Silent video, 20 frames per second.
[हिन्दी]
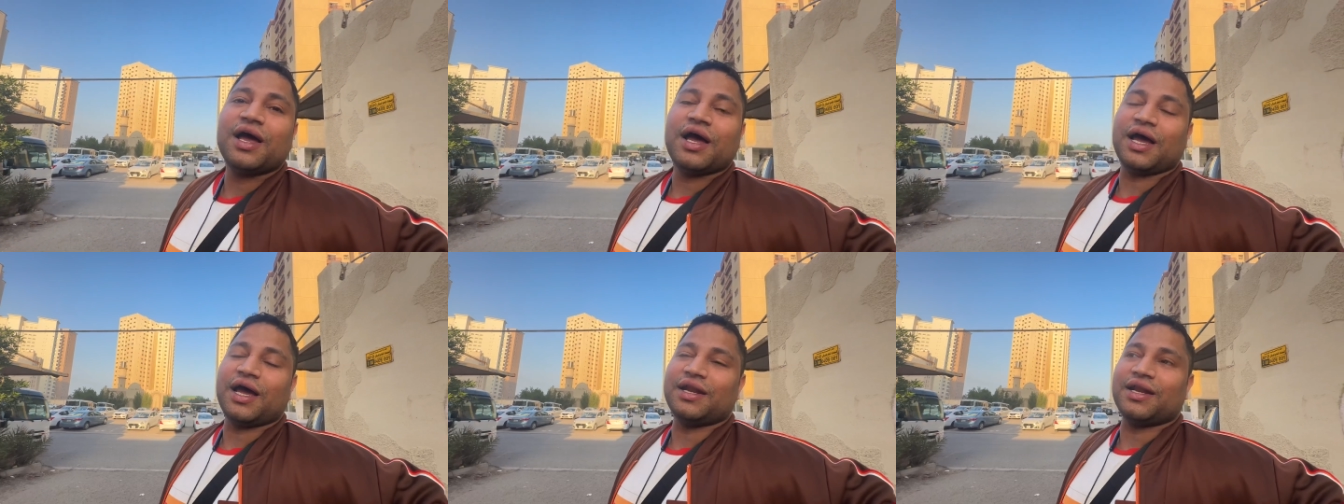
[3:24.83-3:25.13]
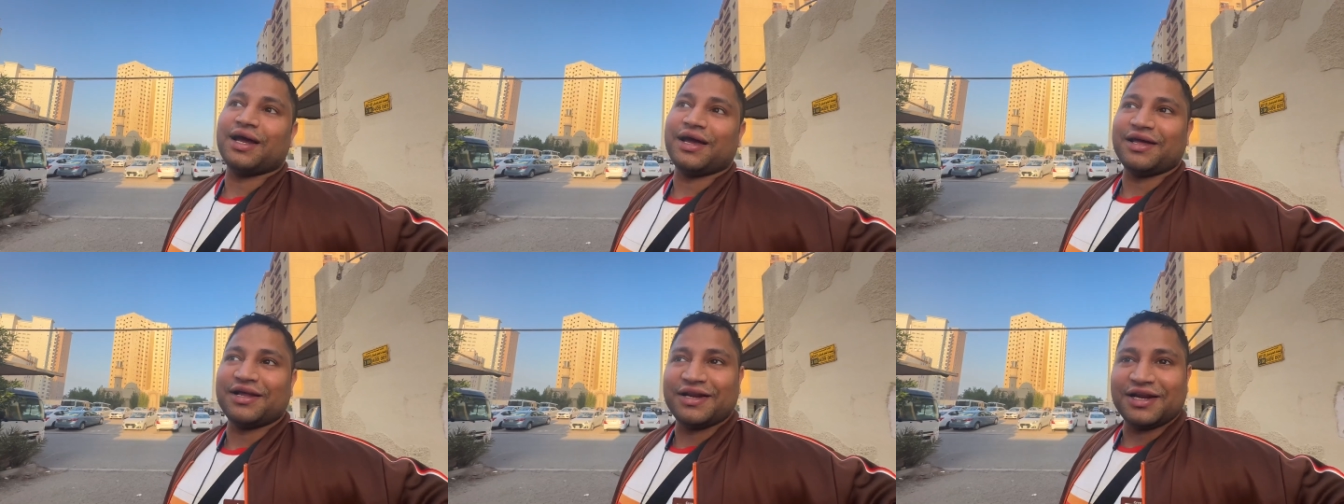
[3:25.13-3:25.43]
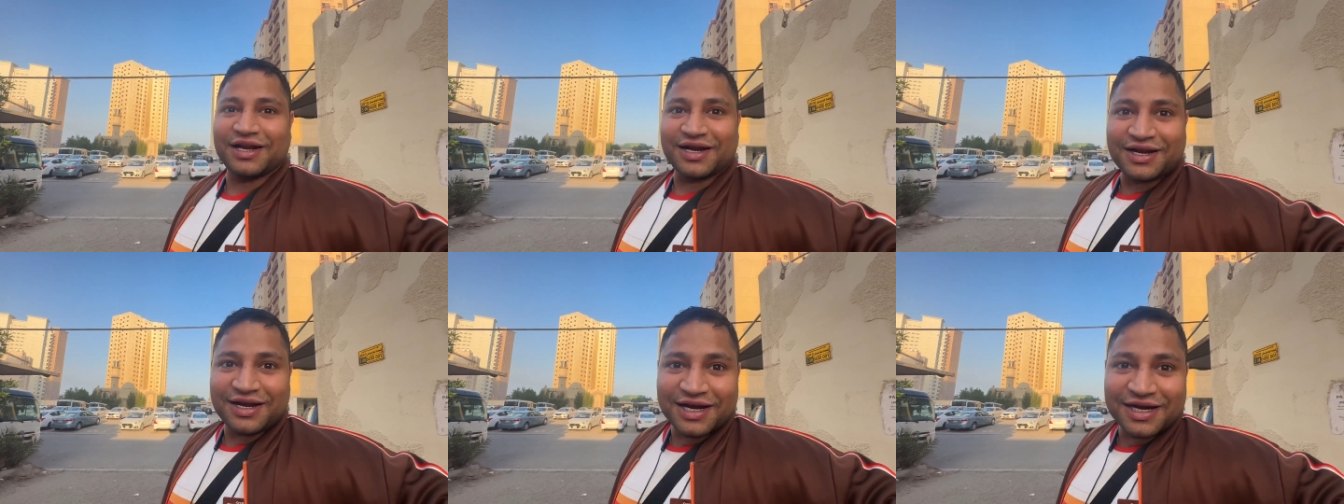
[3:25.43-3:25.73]
एंड आई
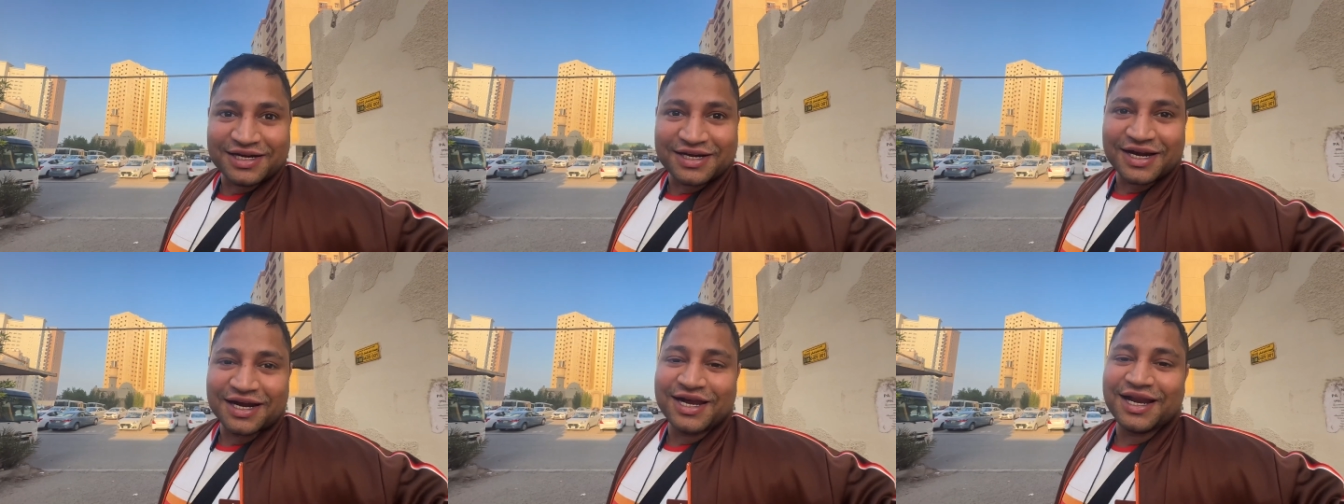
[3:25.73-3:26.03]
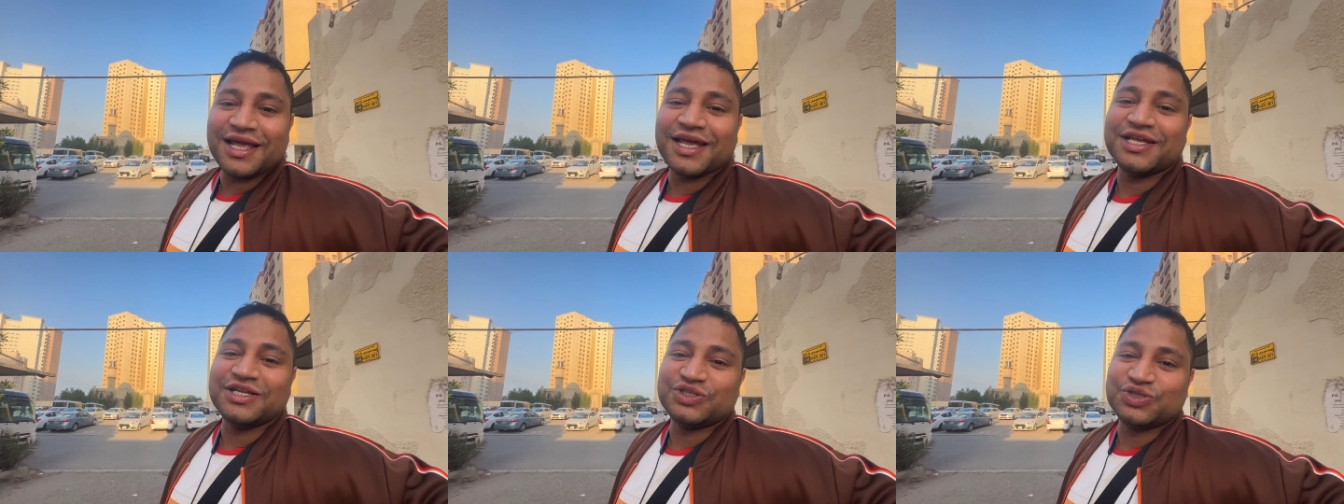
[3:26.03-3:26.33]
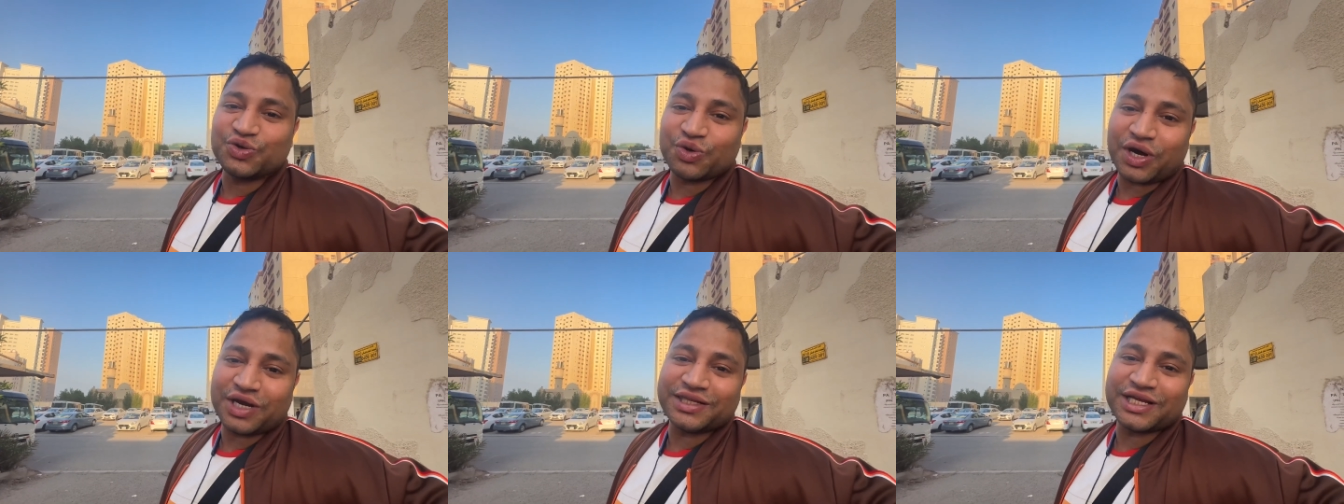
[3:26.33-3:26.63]
रेड लिटरली
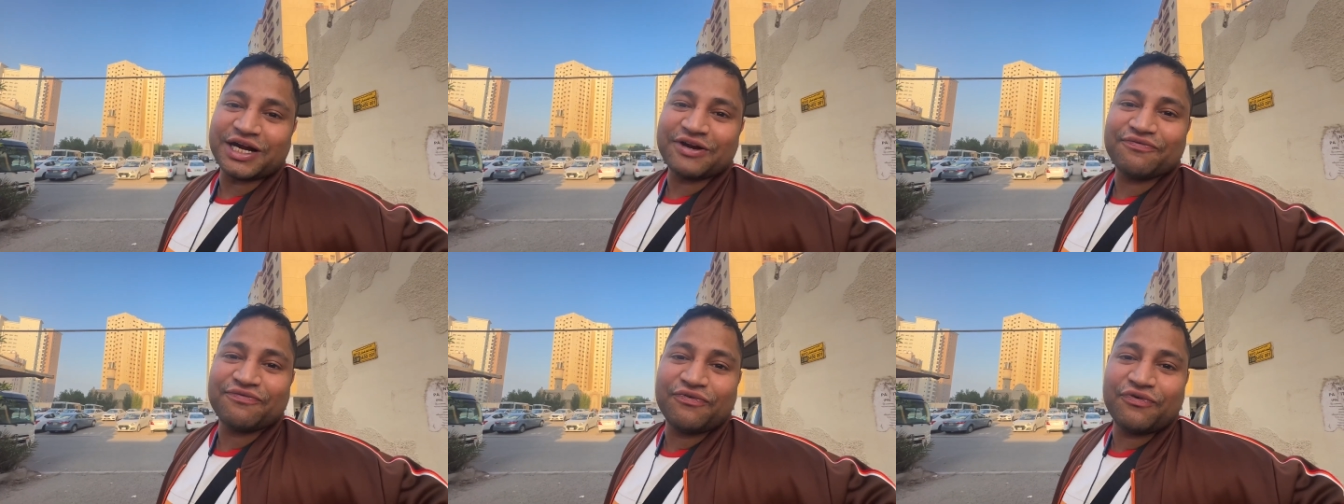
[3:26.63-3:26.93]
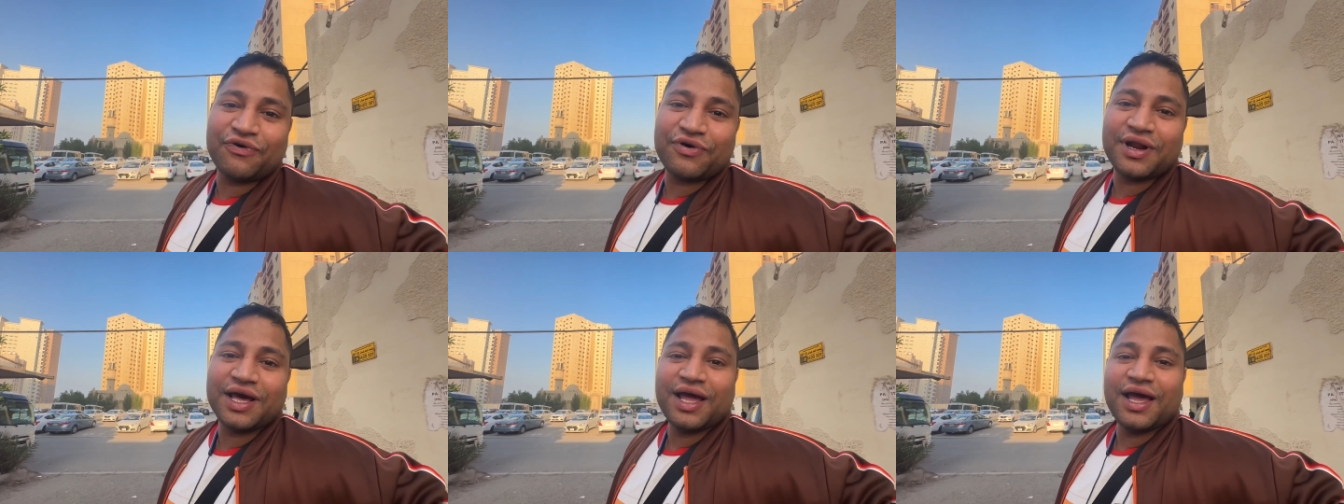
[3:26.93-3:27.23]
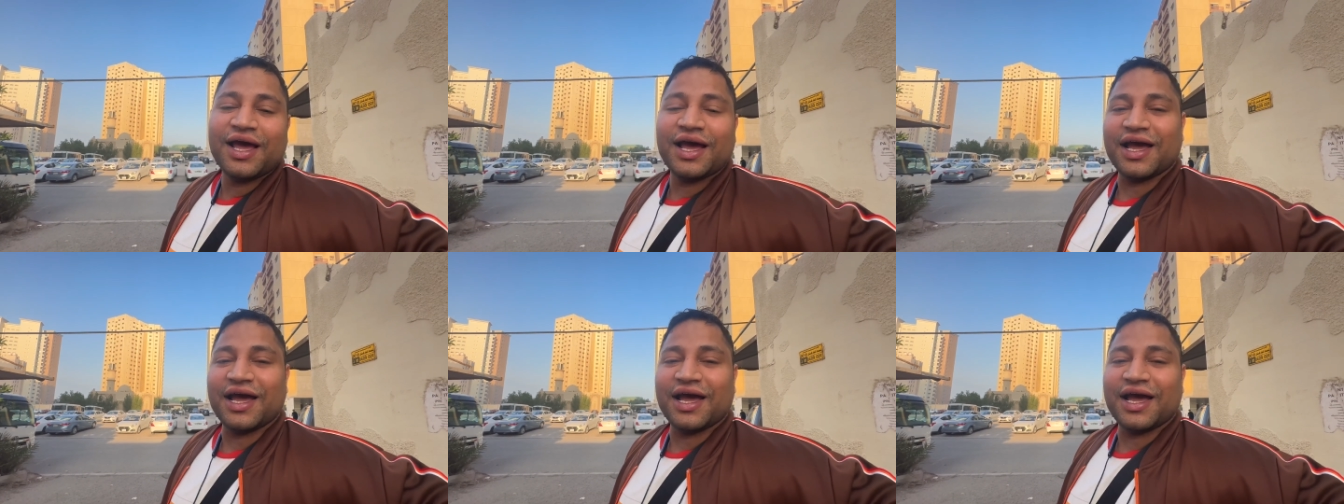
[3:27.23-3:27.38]
इन्जॉय दैट फूड